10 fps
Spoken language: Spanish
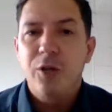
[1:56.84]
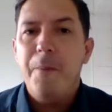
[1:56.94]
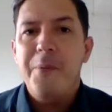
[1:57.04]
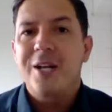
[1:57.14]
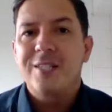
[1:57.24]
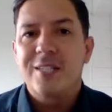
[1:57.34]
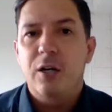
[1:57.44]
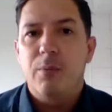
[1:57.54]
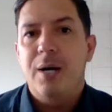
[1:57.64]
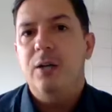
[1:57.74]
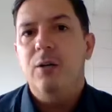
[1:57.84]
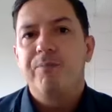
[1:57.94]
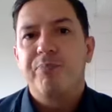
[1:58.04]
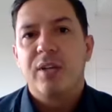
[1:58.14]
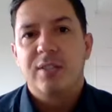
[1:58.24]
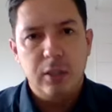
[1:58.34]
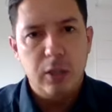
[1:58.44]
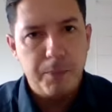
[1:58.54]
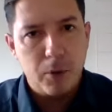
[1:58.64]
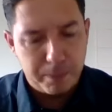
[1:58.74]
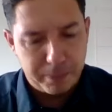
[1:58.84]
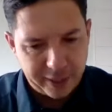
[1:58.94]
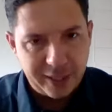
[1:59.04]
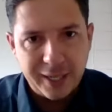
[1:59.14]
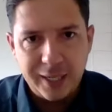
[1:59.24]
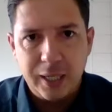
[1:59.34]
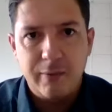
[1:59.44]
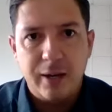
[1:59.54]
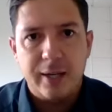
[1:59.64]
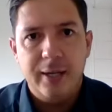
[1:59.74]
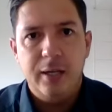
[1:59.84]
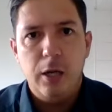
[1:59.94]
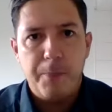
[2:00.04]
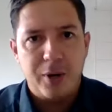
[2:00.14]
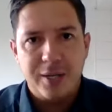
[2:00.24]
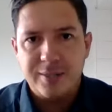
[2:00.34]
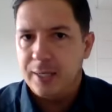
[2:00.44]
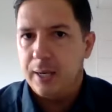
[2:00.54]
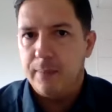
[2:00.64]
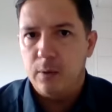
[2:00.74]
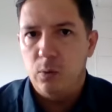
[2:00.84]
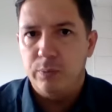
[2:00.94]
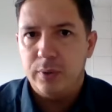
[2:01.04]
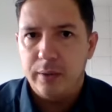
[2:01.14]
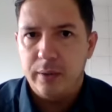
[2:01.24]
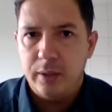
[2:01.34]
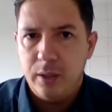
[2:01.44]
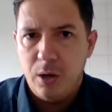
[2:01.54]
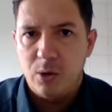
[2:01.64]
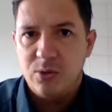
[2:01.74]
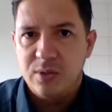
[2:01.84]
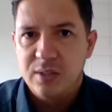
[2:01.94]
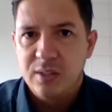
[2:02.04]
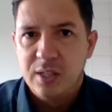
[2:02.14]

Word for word: no por hacer lo malo, sino por predicar el Evangelio, por hacer la voluntad de Dios.